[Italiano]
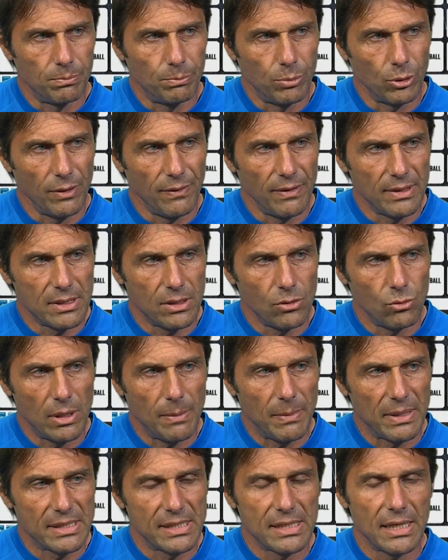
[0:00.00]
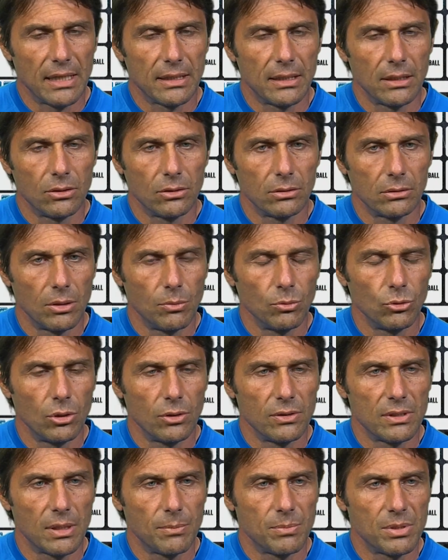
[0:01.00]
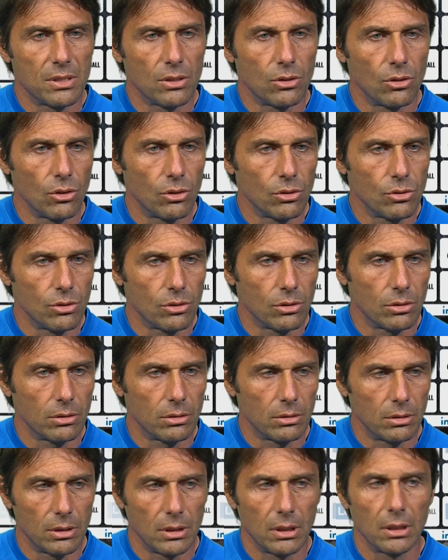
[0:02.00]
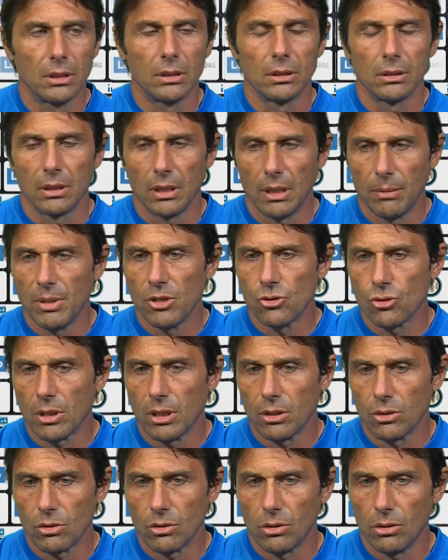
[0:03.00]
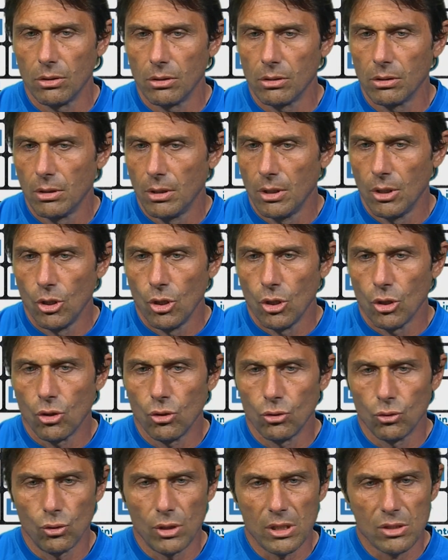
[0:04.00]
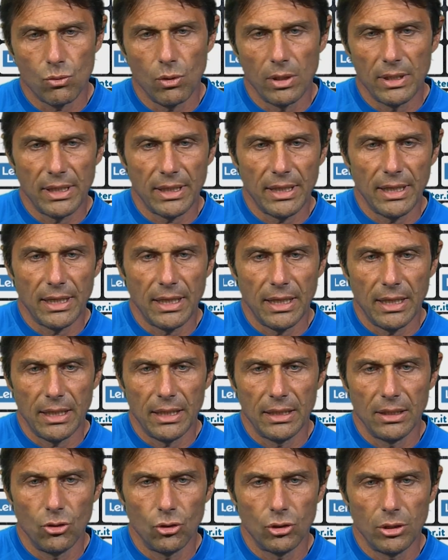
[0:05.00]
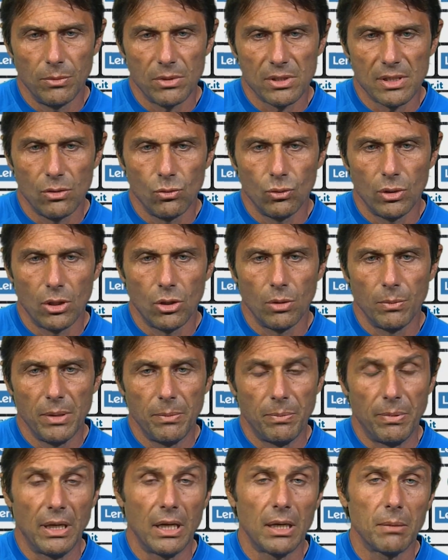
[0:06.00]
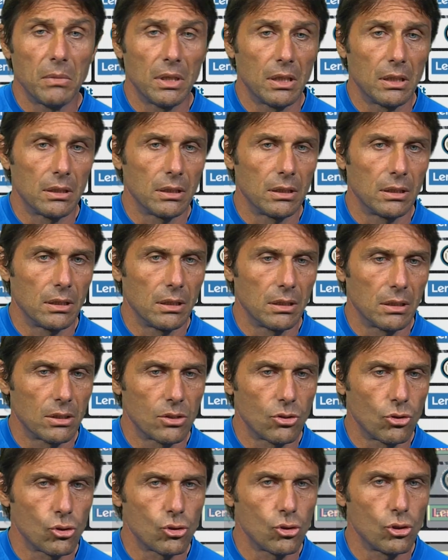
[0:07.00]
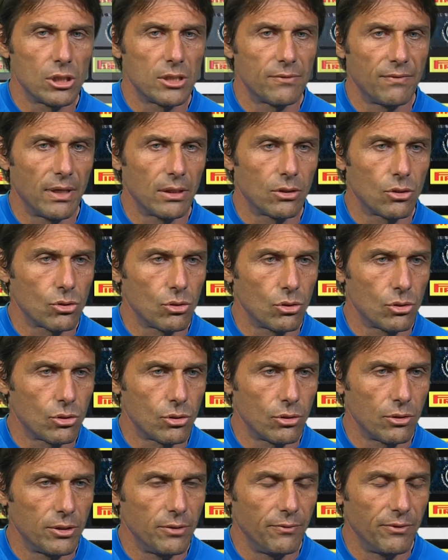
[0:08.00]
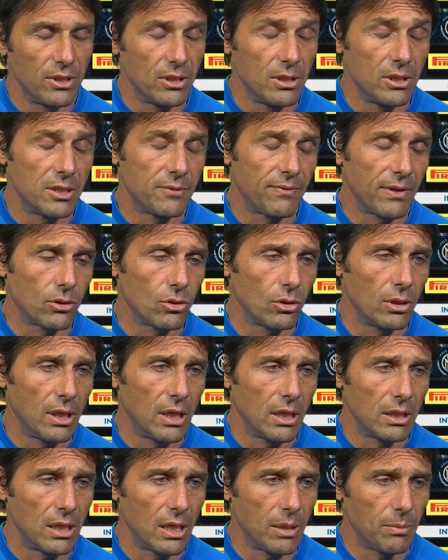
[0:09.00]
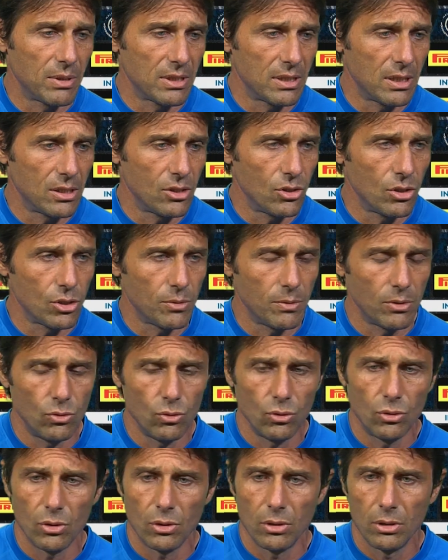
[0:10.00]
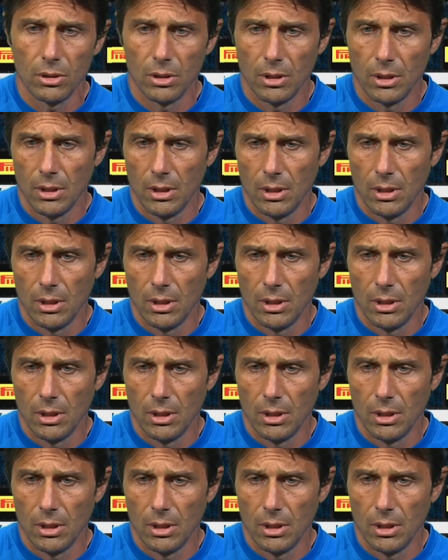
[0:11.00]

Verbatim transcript: poteva essere una mazzata no? da un punto di vista psicologico. Eh, abbiamo giocato contro una squadra che era in ottima salute come il Parma, eh, sono soddisfatto, sono soddisfatto della, della prestazione soprattutto